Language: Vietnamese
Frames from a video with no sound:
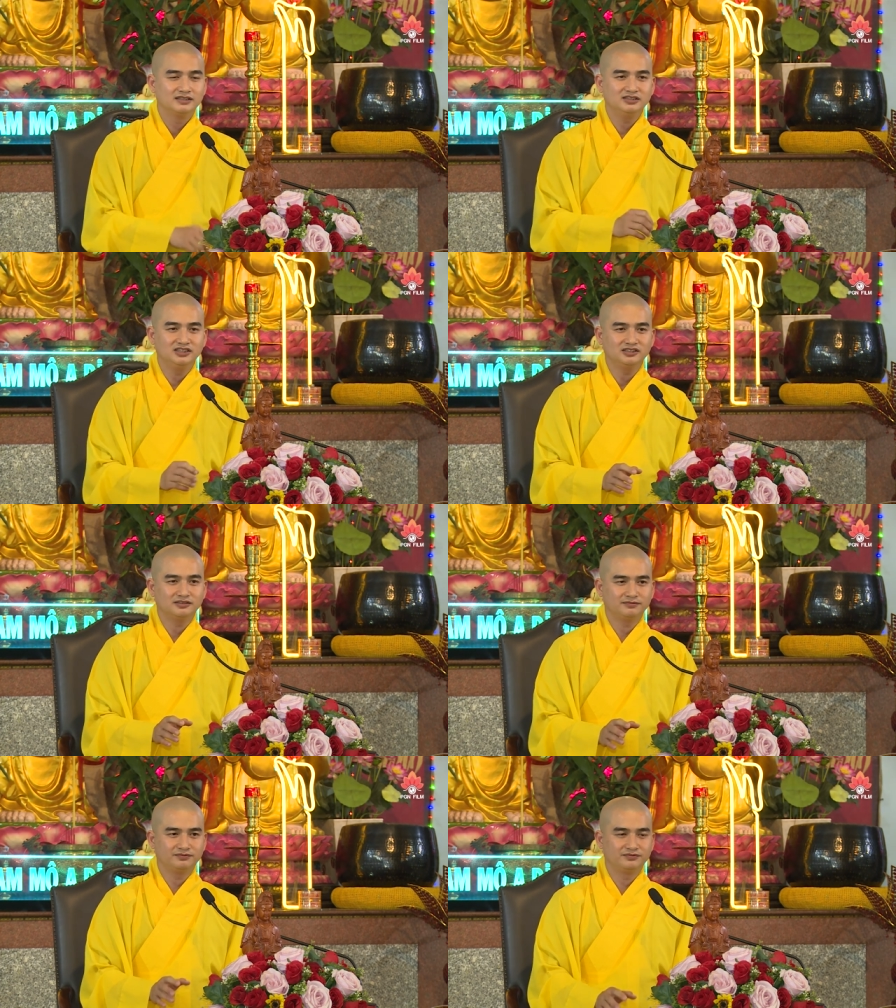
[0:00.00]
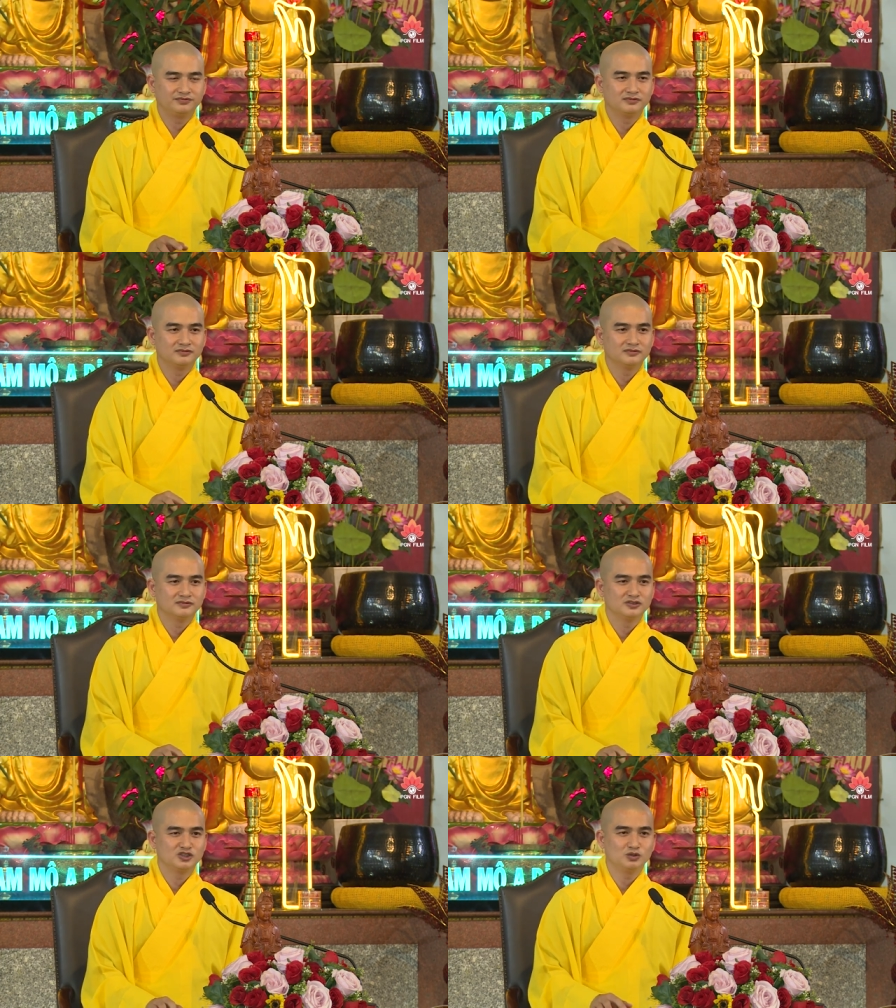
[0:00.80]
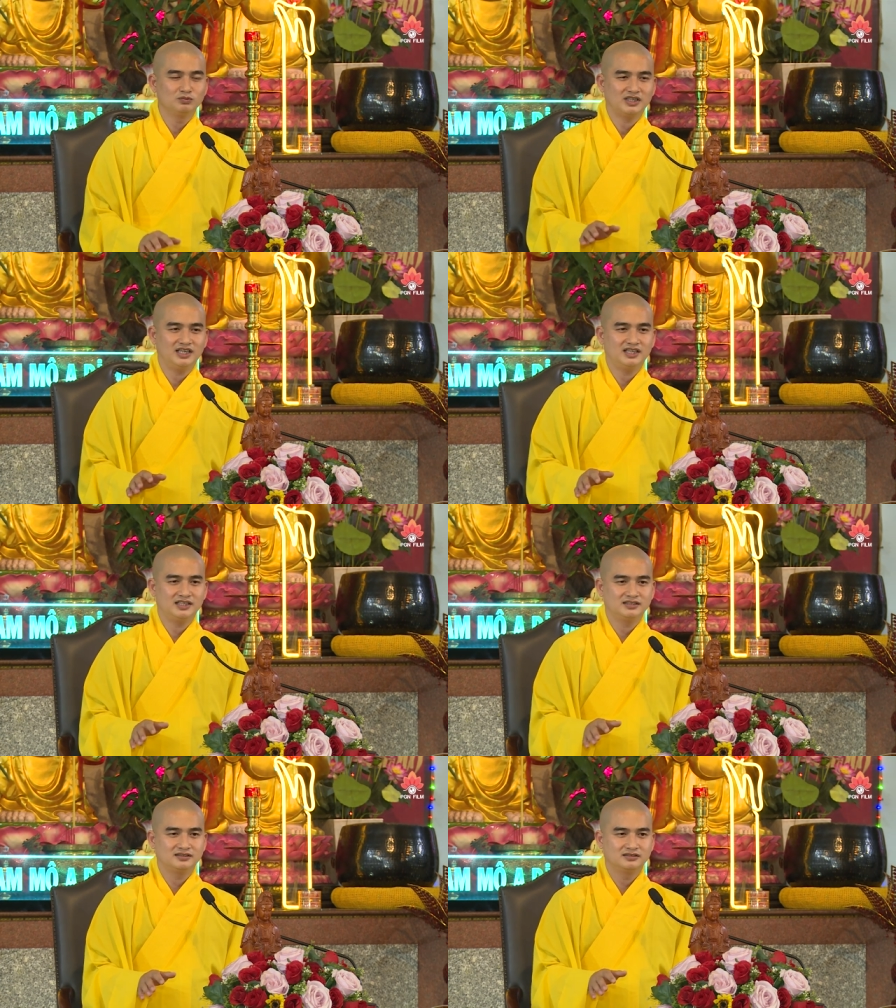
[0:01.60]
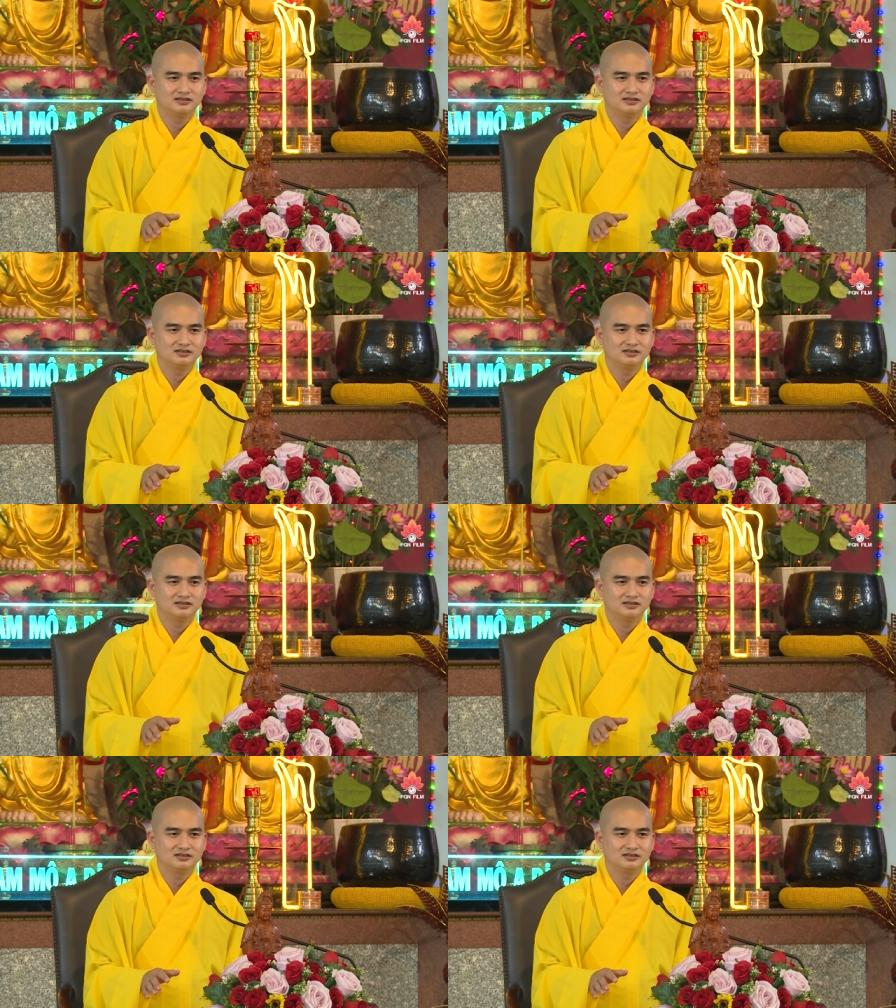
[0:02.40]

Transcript: thứ nhất chúng ta